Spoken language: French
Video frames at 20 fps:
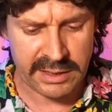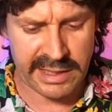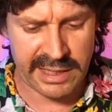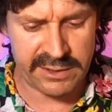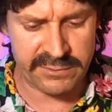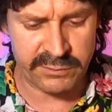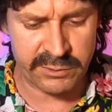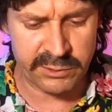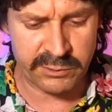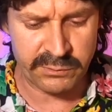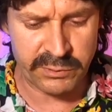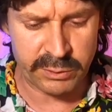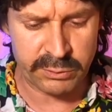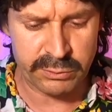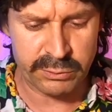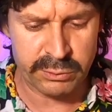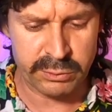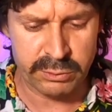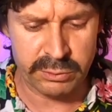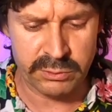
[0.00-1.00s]
Avant de faire le
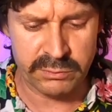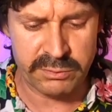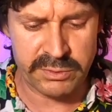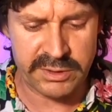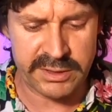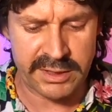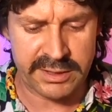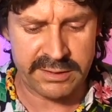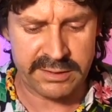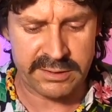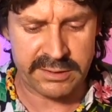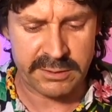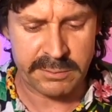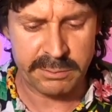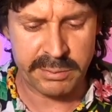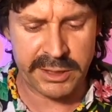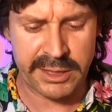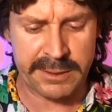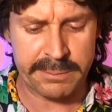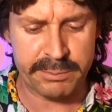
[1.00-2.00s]
tour, vous êtes
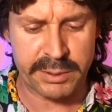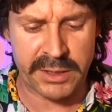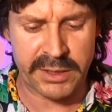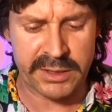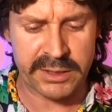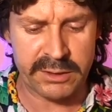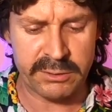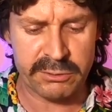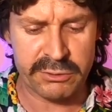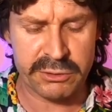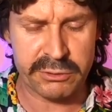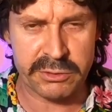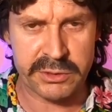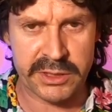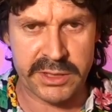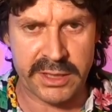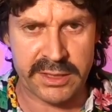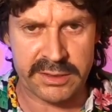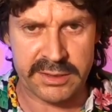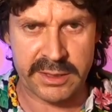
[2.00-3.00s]
préparé, le jeu de
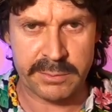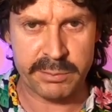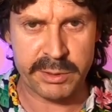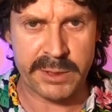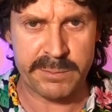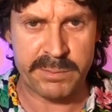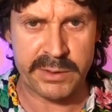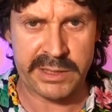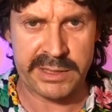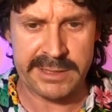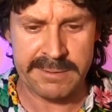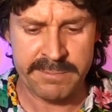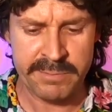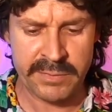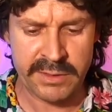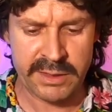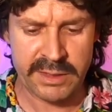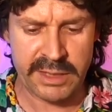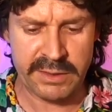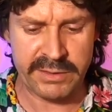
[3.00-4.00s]
cartes est préparé
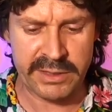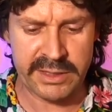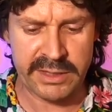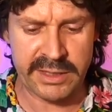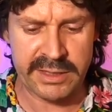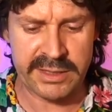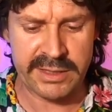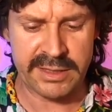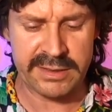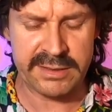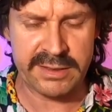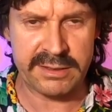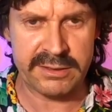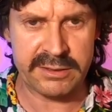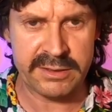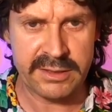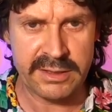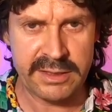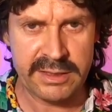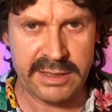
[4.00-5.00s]
avec la carte
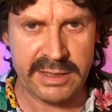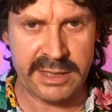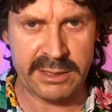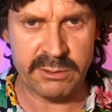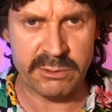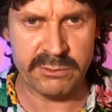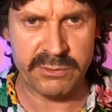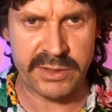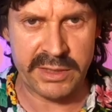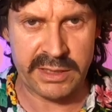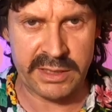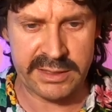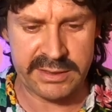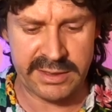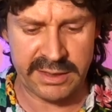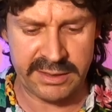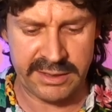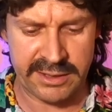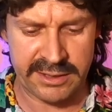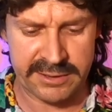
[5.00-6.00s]
à l'envers, la
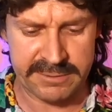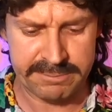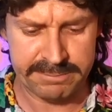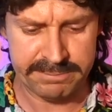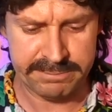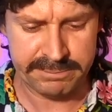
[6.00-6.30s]
dernière.